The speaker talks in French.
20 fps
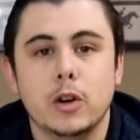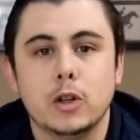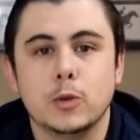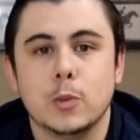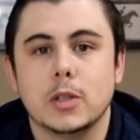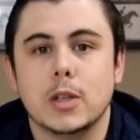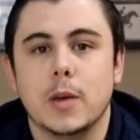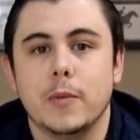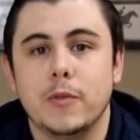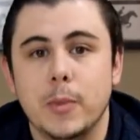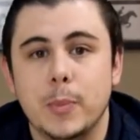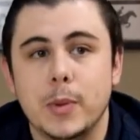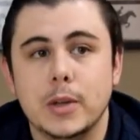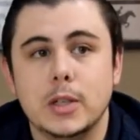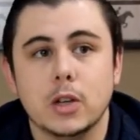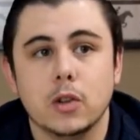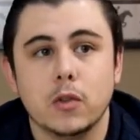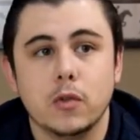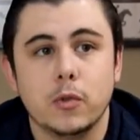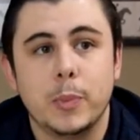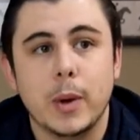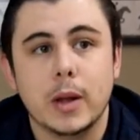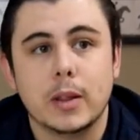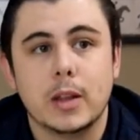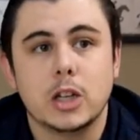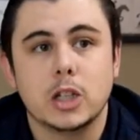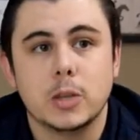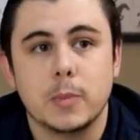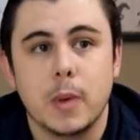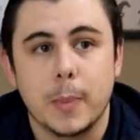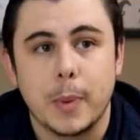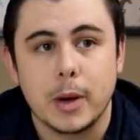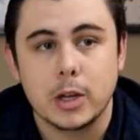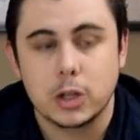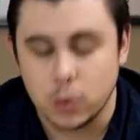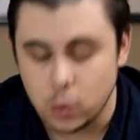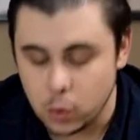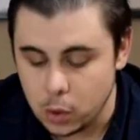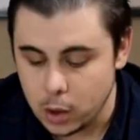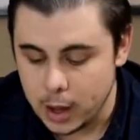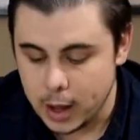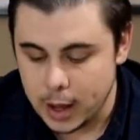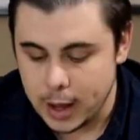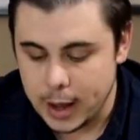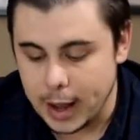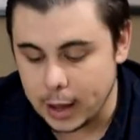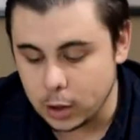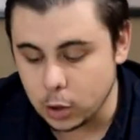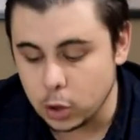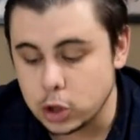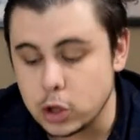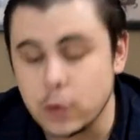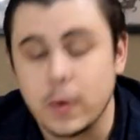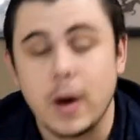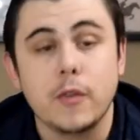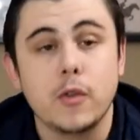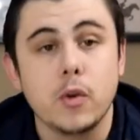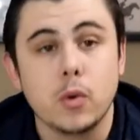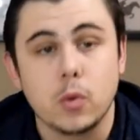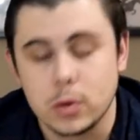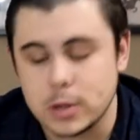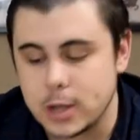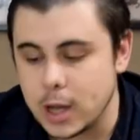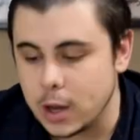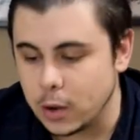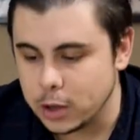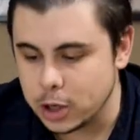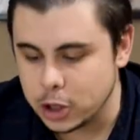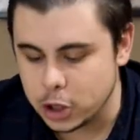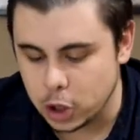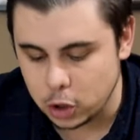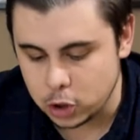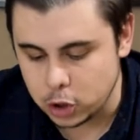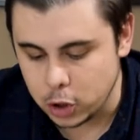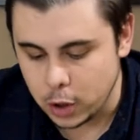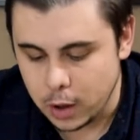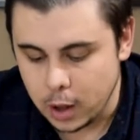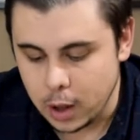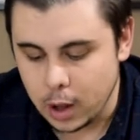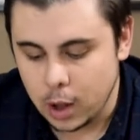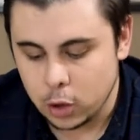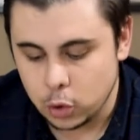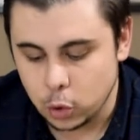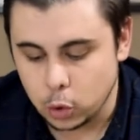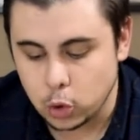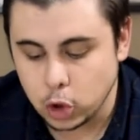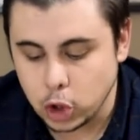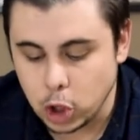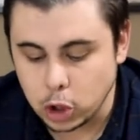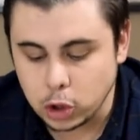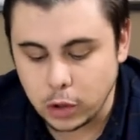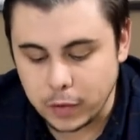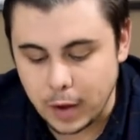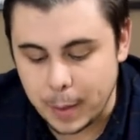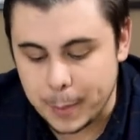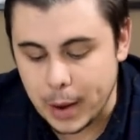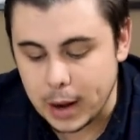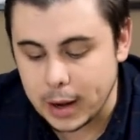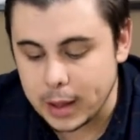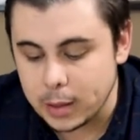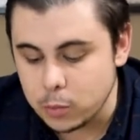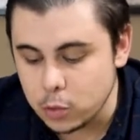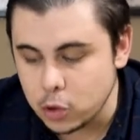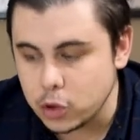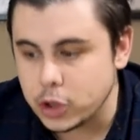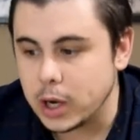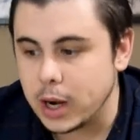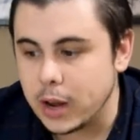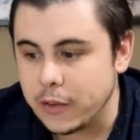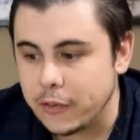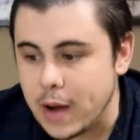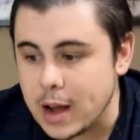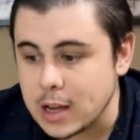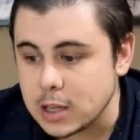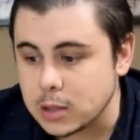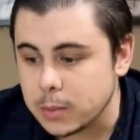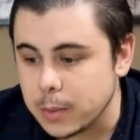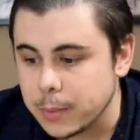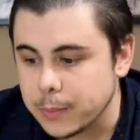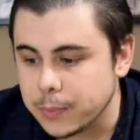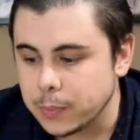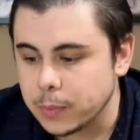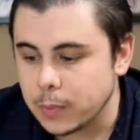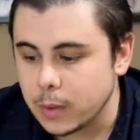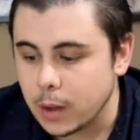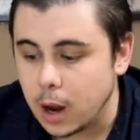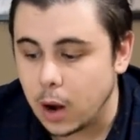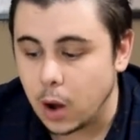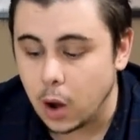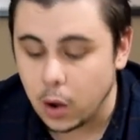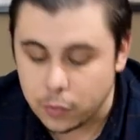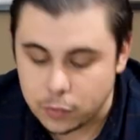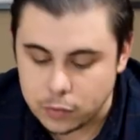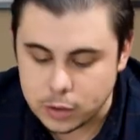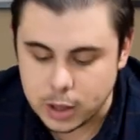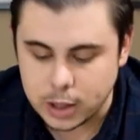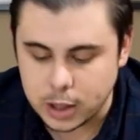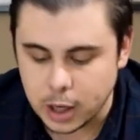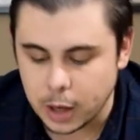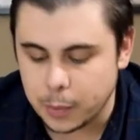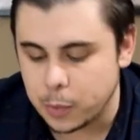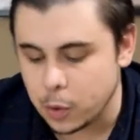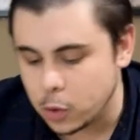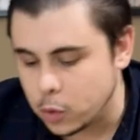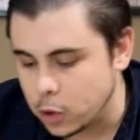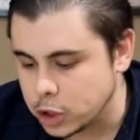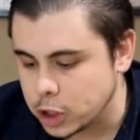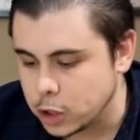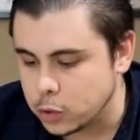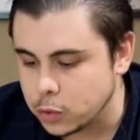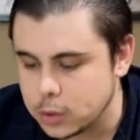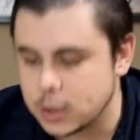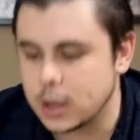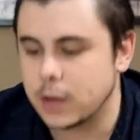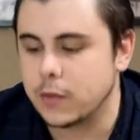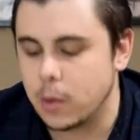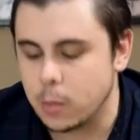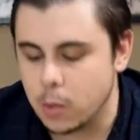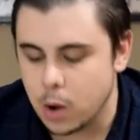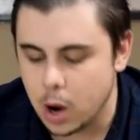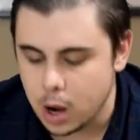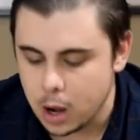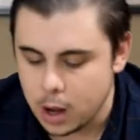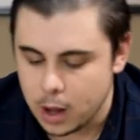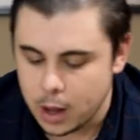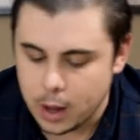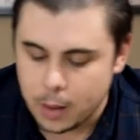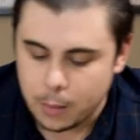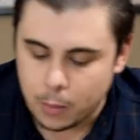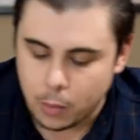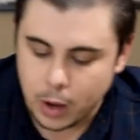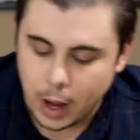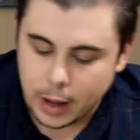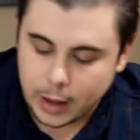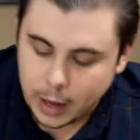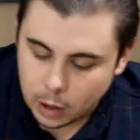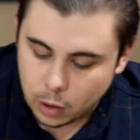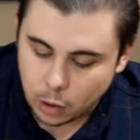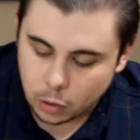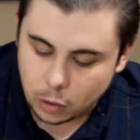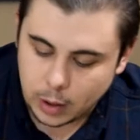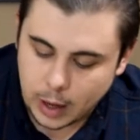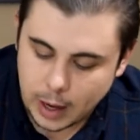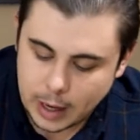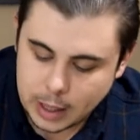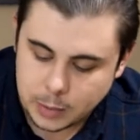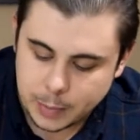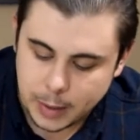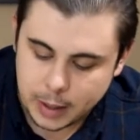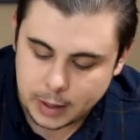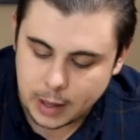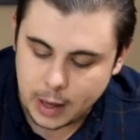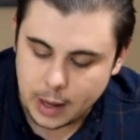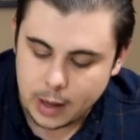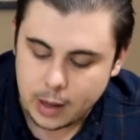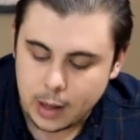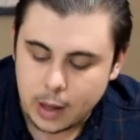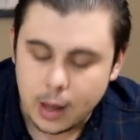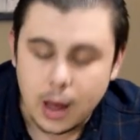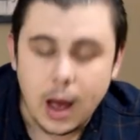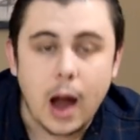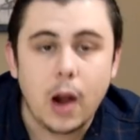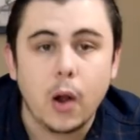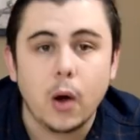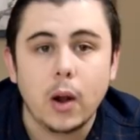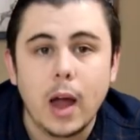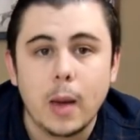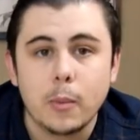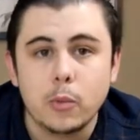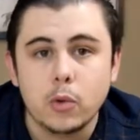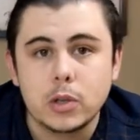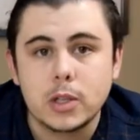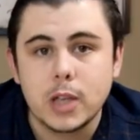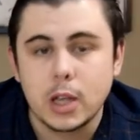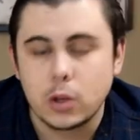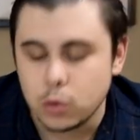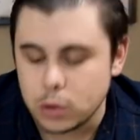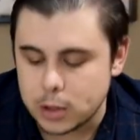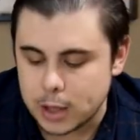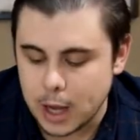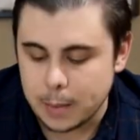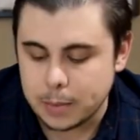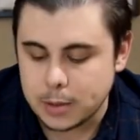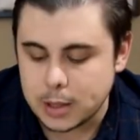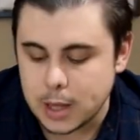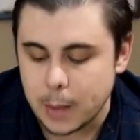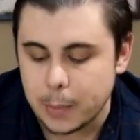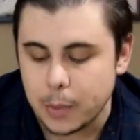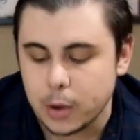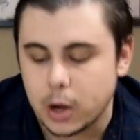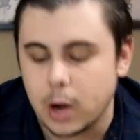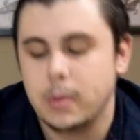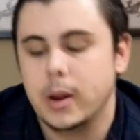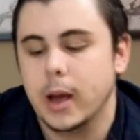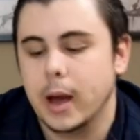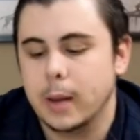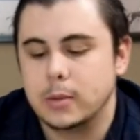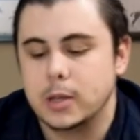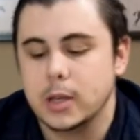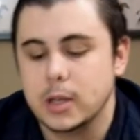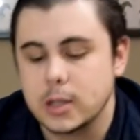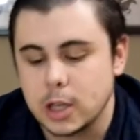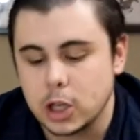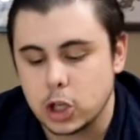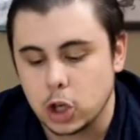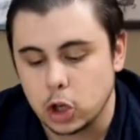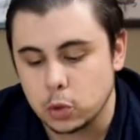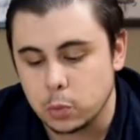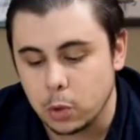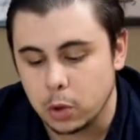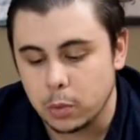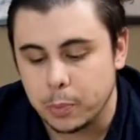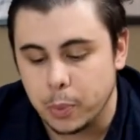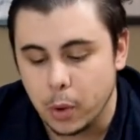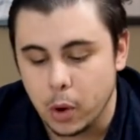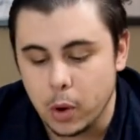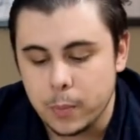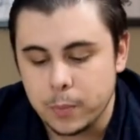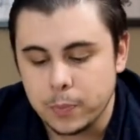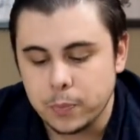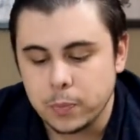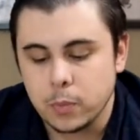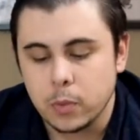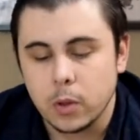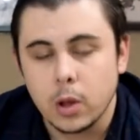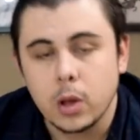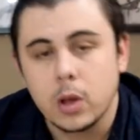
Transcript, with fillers: Franchement ça me fait plaisir de vous partager ma passion et de recevoir vos conseils en échange. Donc aujourd'hui on va parler de mûches chez les phasmes. Alors vous allez dire pourquoi j'ai tout ça devant moi. Bon il y a quelques trucs à respecter. Alors la mue c'est tout simple, c'est un peu comme les reptiles, c'est changement de peau.